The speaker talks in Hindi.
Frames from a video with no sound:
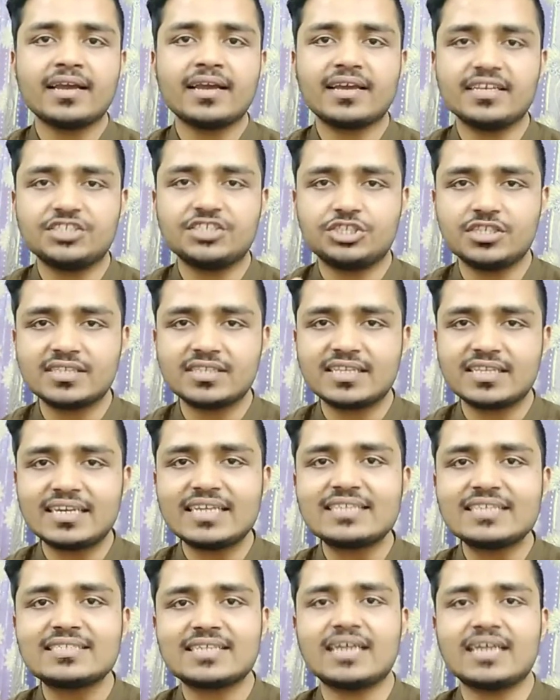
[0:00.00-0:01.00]
कि
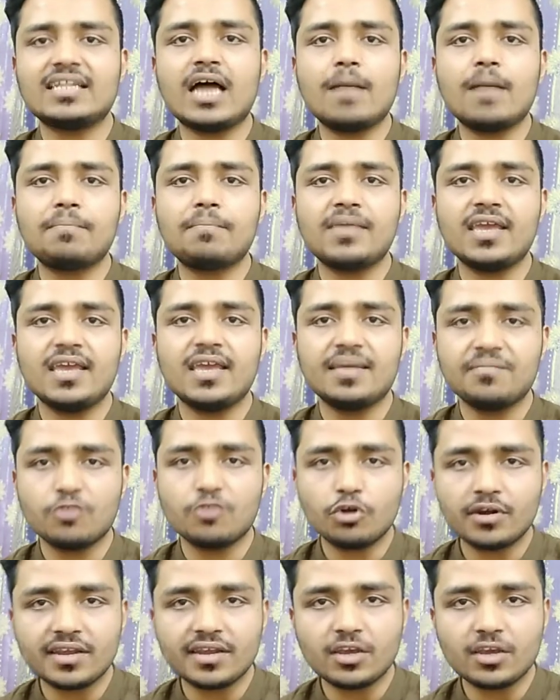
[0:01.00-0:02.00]
जितनी ज़्यादा आपकी
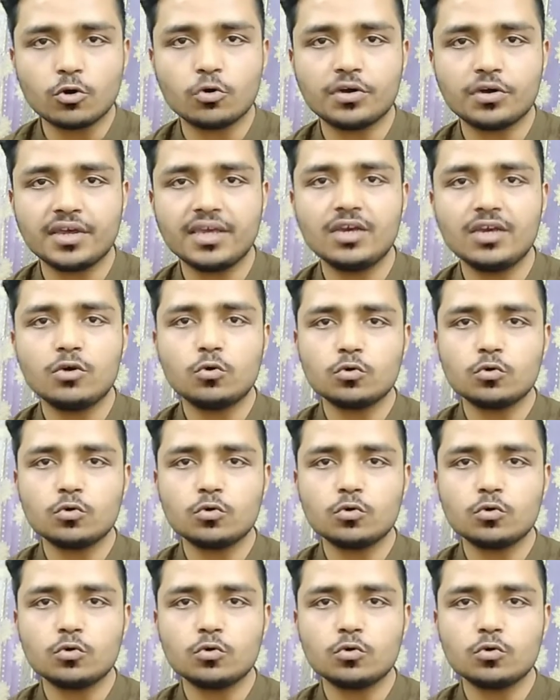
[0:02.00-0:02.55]
इम्यूनिटी होगी